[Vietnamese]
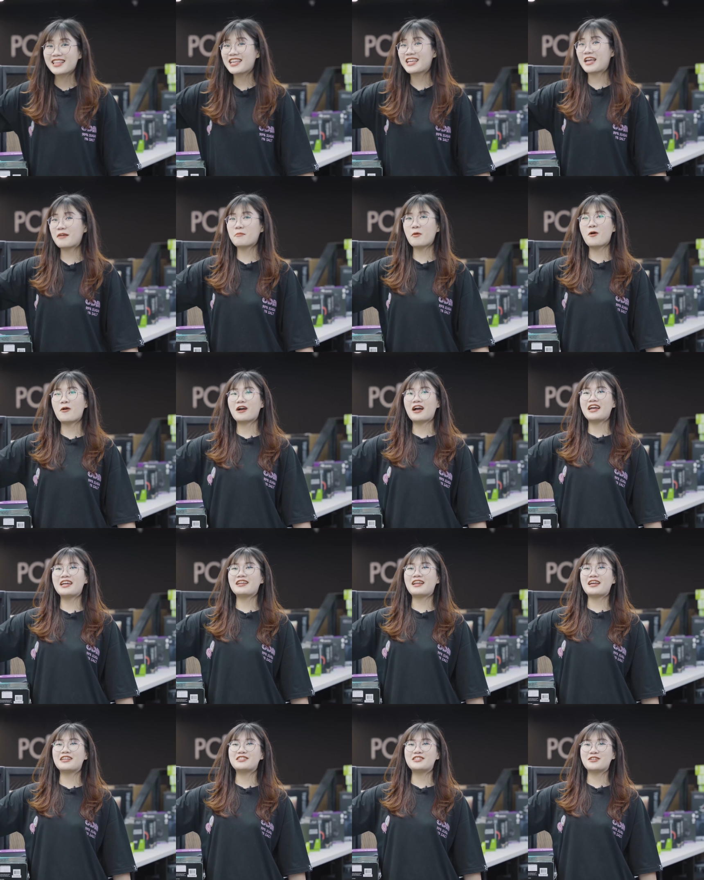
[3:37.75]
Thì cái bộ
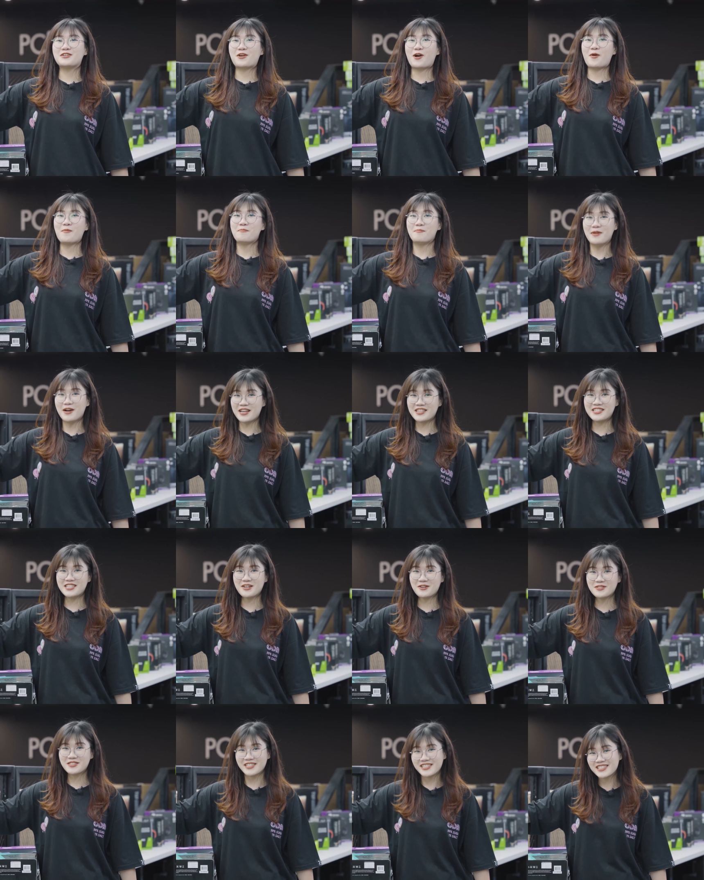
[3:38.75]
cây này chỉ có 10
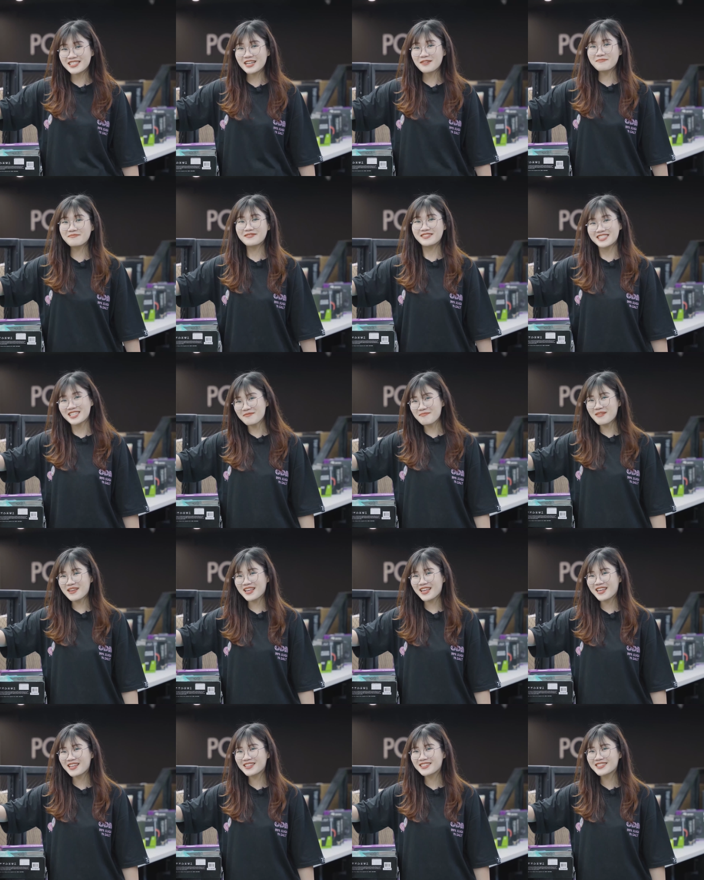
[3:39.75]
triệu 990
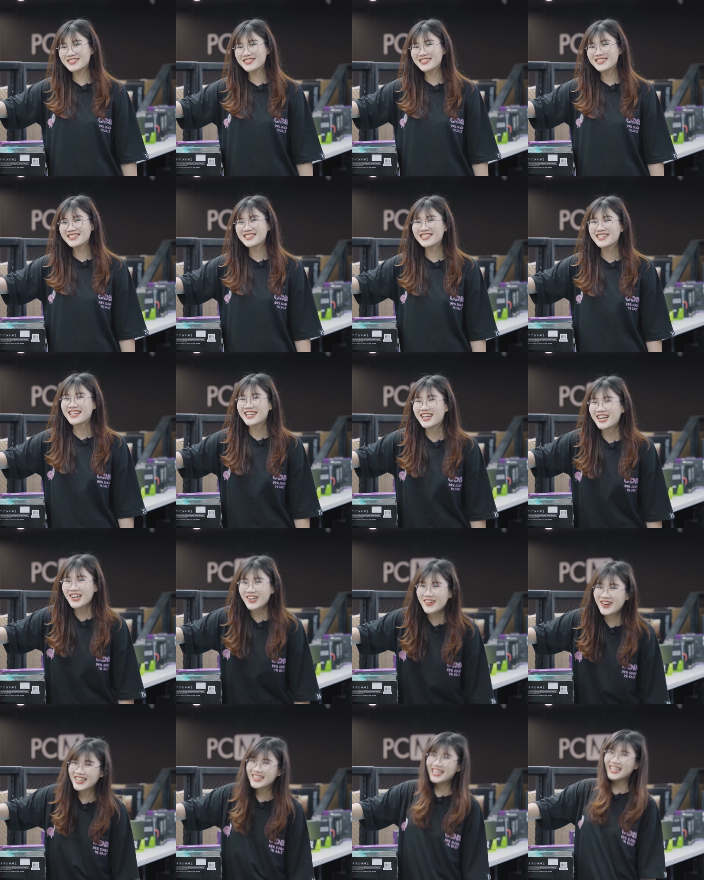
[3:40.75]
nghìn
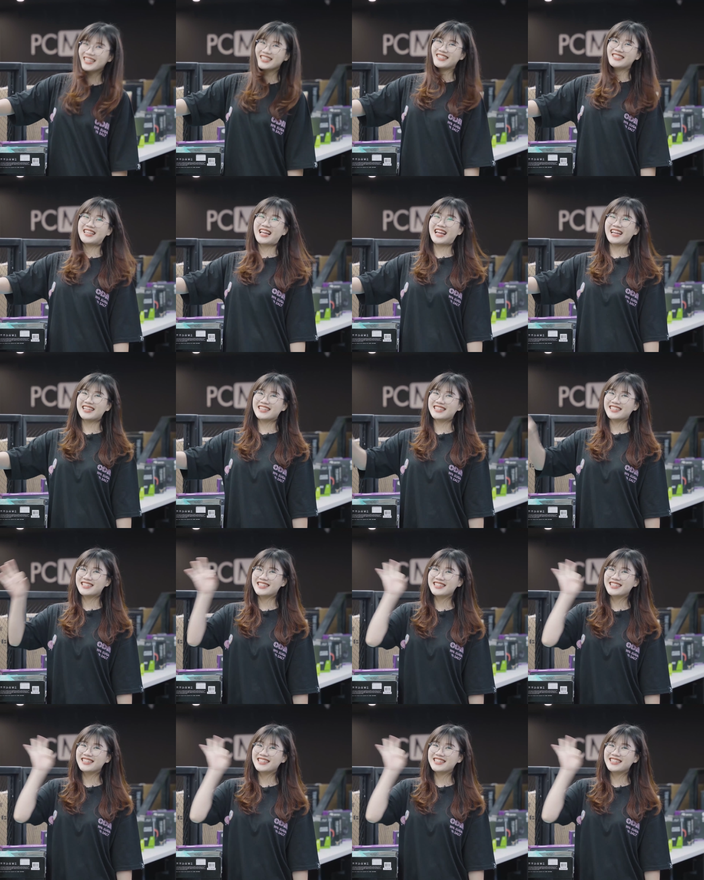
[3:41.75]
Hoàn thành thử thách